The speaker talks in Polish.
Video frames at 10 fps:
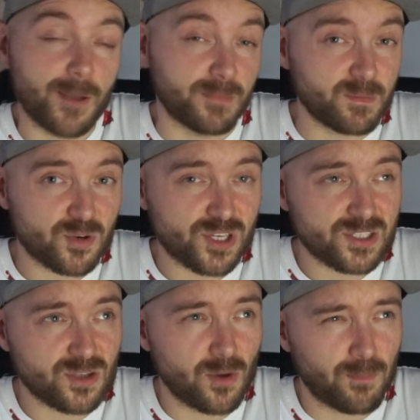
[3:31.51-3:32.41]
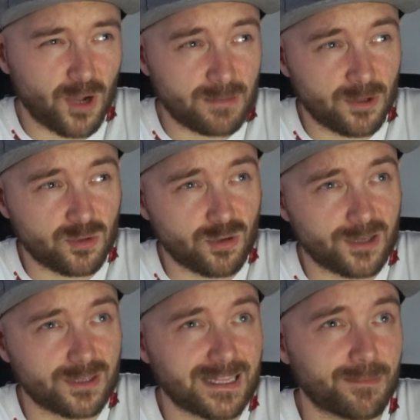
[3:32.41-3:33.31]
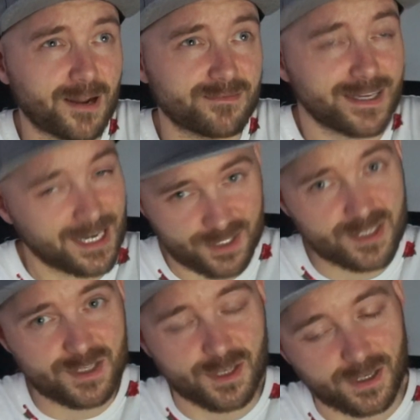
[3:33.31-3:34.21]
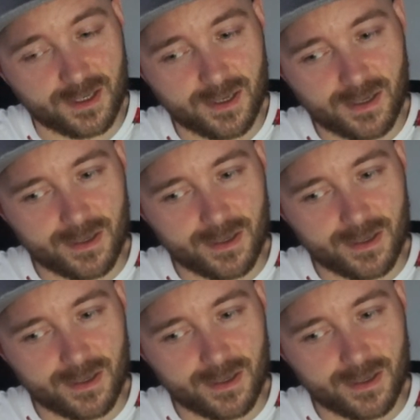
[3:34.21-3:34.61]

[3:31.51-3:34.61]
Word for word: Mimo, że jest to Pokémon, którego tak naprawdę każdy z nich